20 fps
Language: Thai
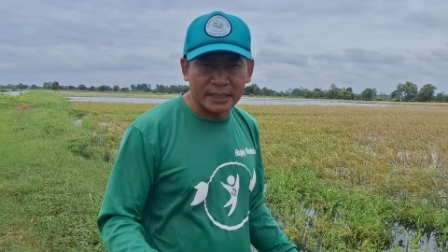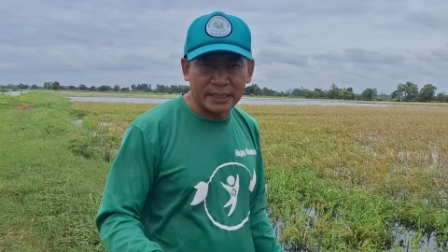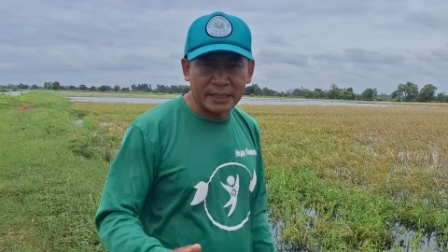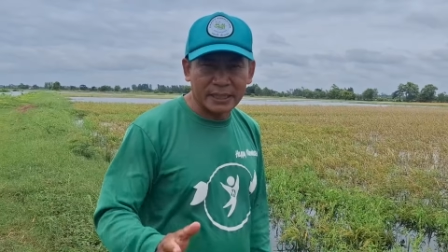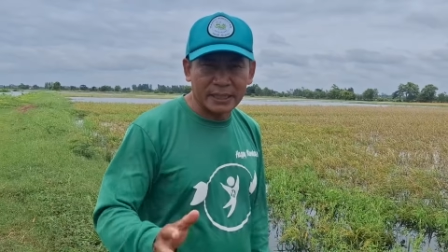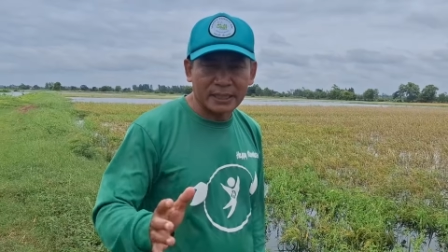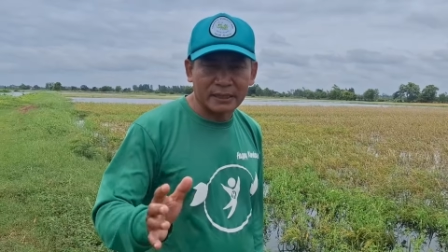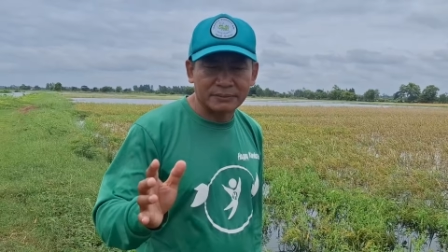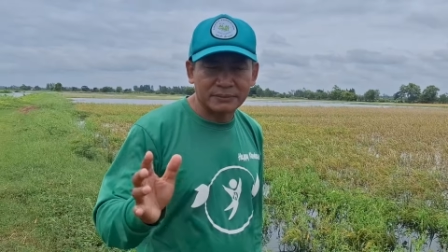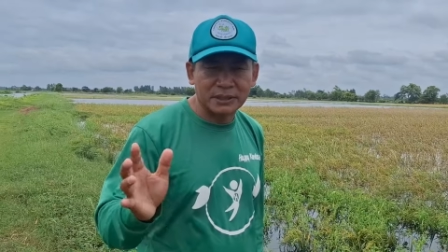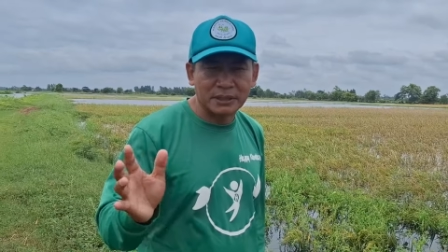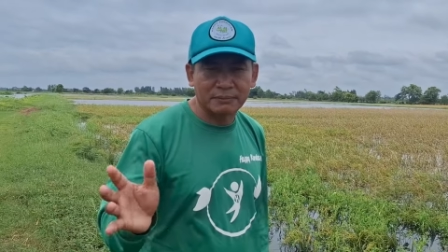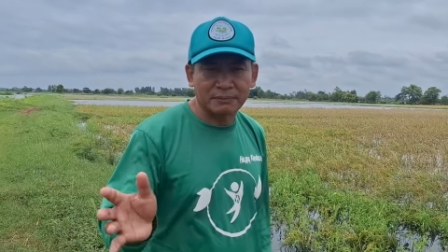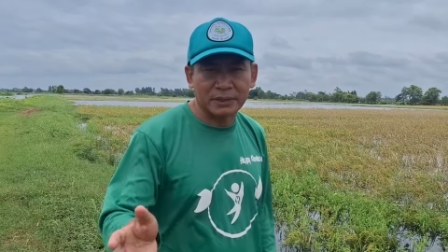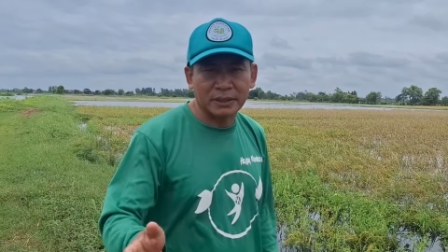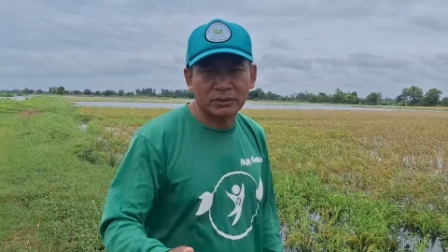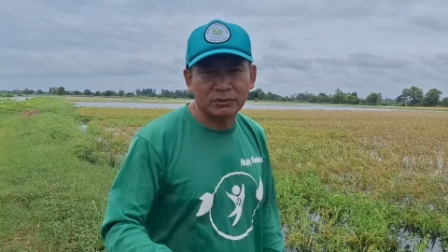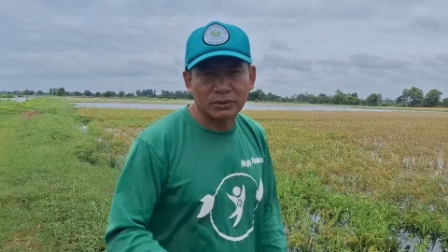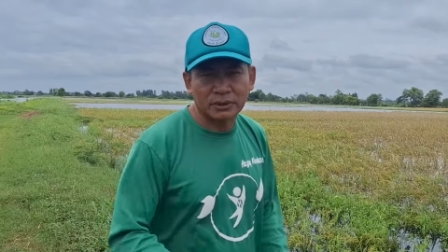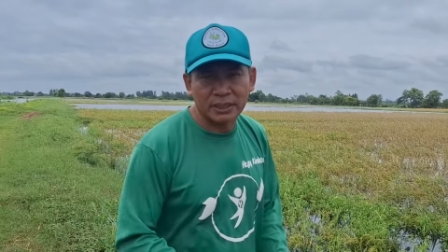รนะครับซึ่ง
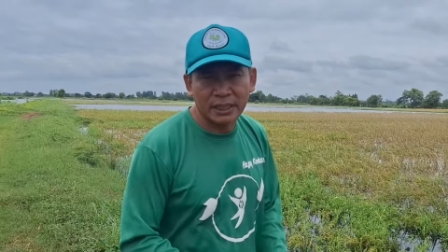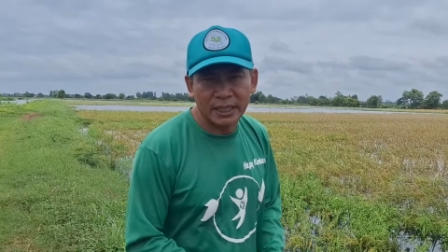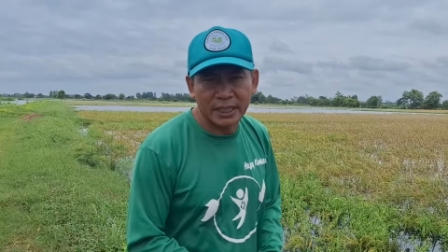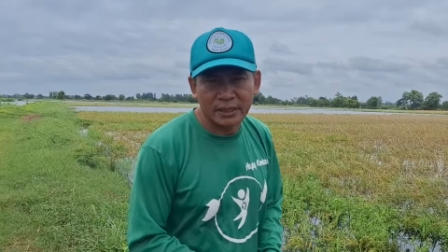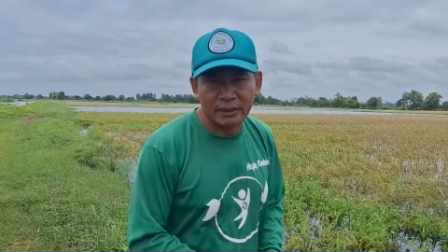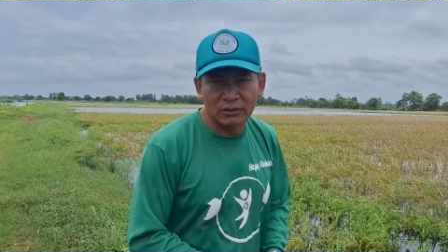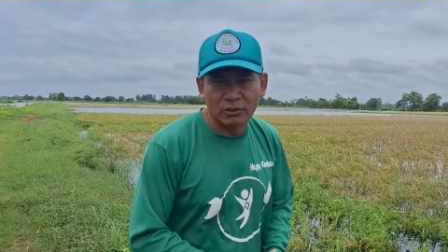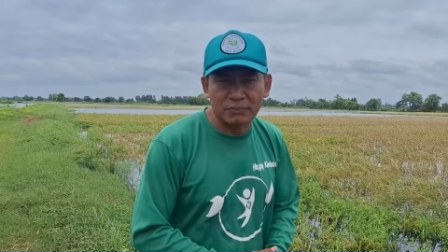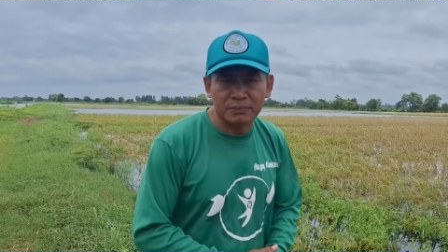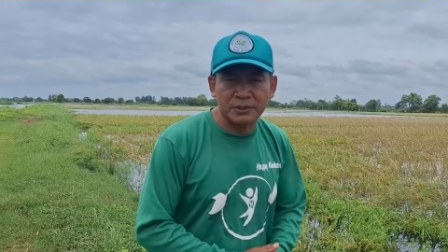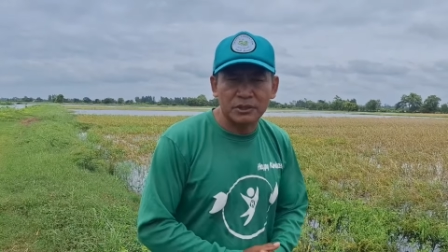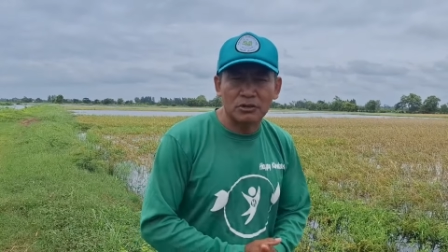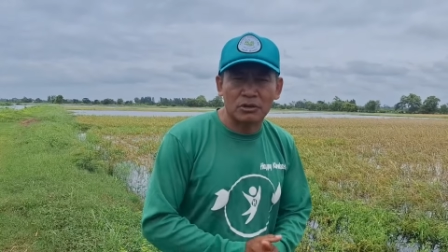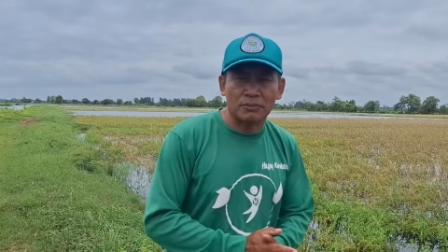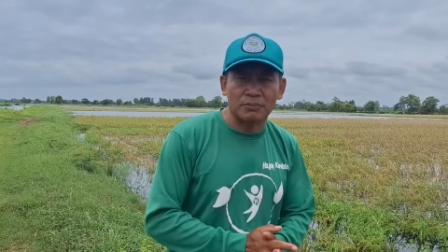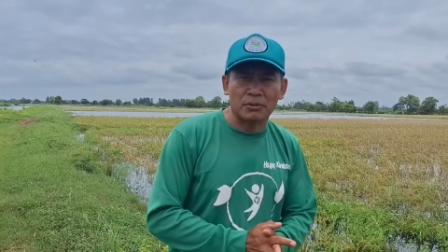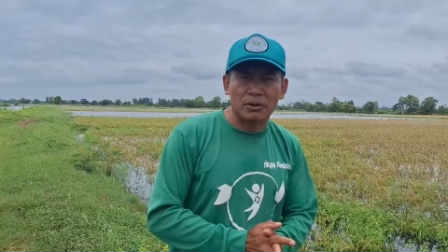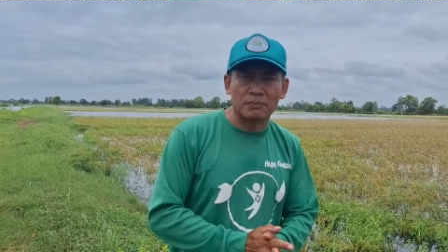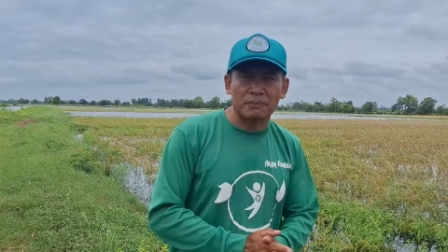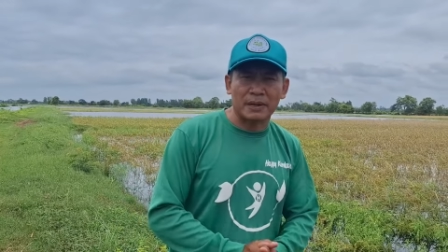เป็นตัวแทนของพี่น้อ
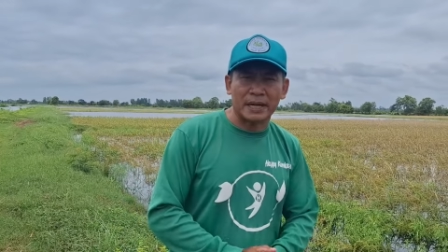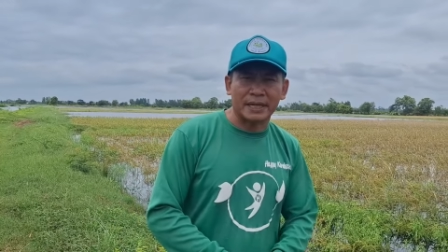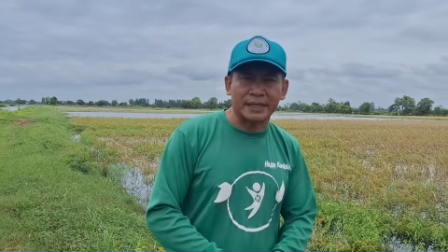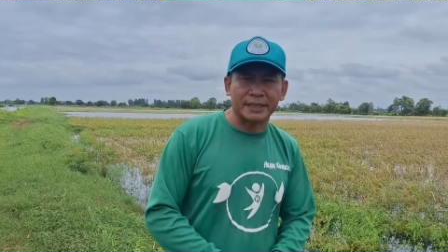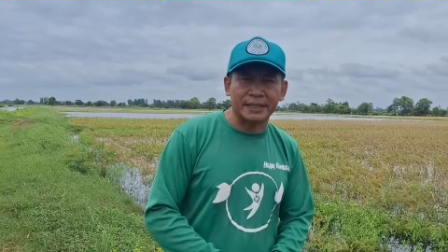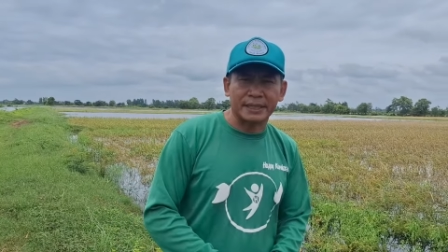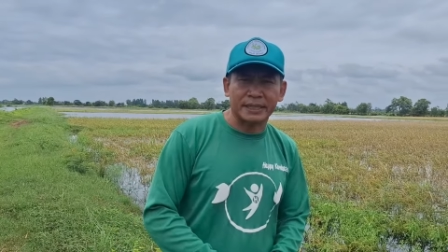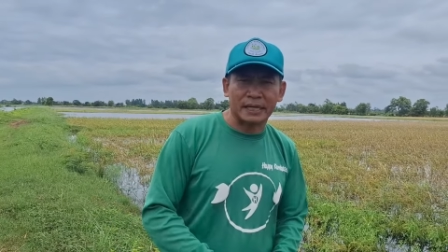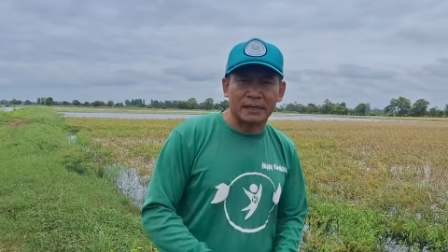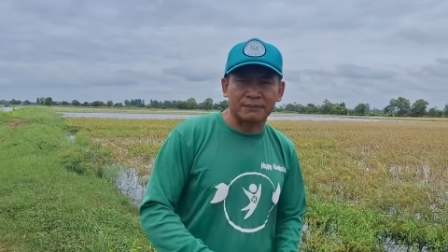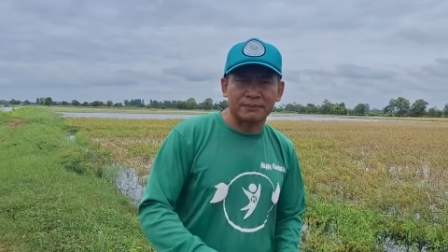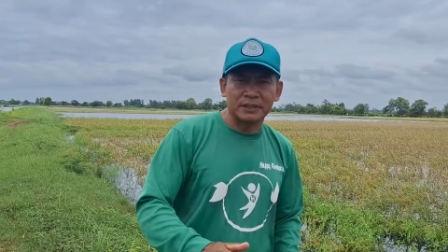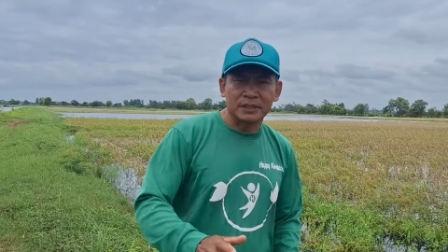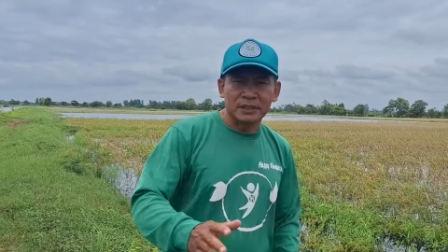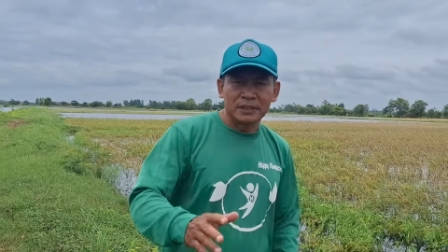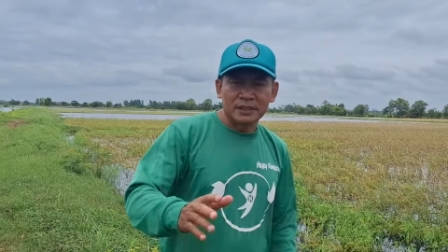งกองไปนะครับ